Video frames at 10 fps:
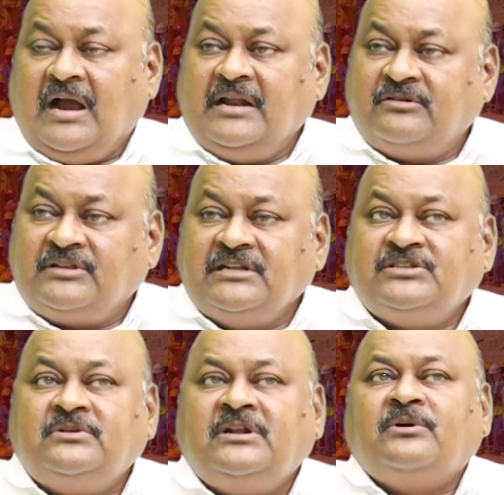ఆయనకు
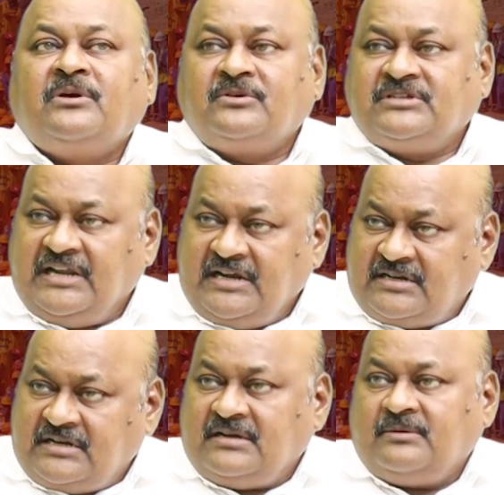తెలిసి ఉంటే ఒకరోజు
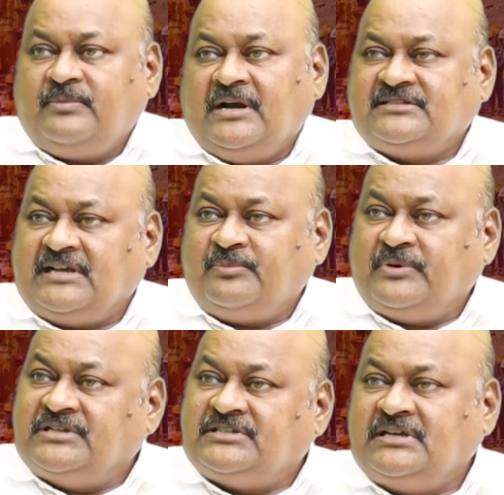లేట్గా బ్లడ్
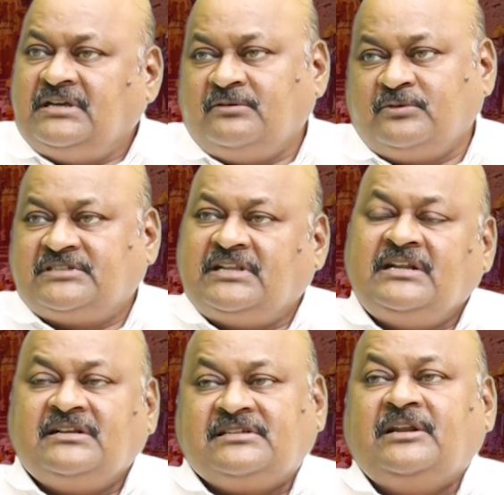శాంపుల్ ఇచ్చి వస్తే
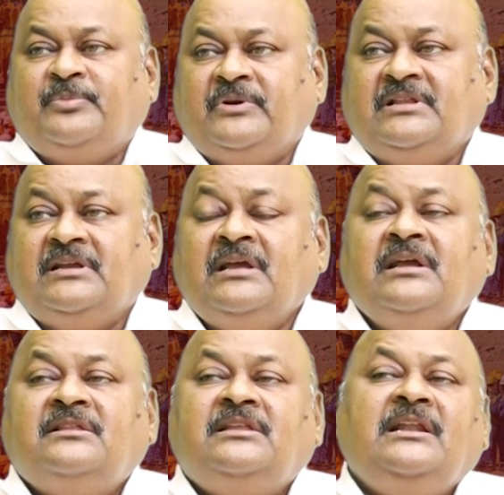ఈయనకు సరిపోయేది
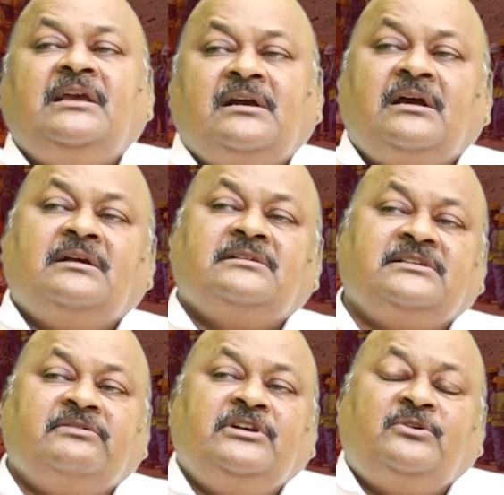తెలియక
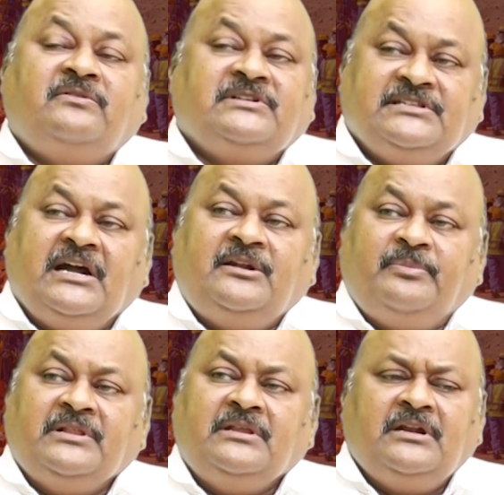సెవెంటీ టూ అవర్స్
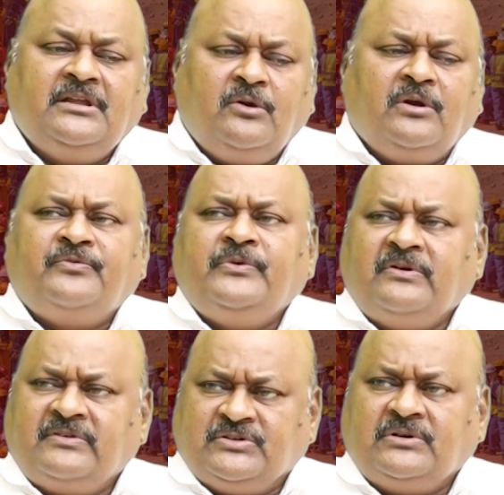దాటిపోయింది అంటే ఇంకొక ఫ్యూ
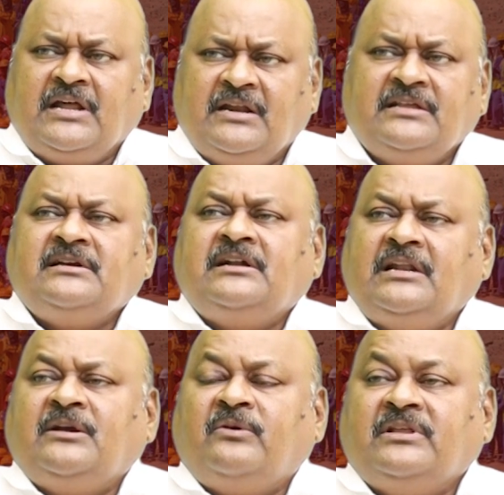అవర్స్ ఒక నాలుగైదు
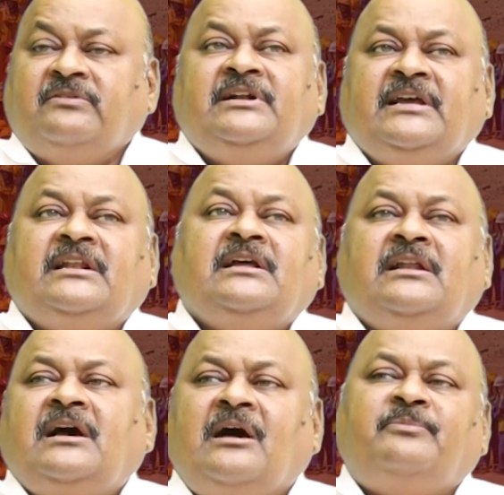గంటలు ఎక్కువైంది వాళ్ళు
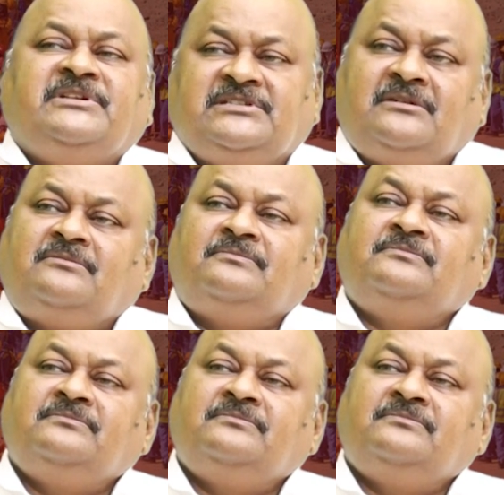టెక్నికల్గా ఆపేశారు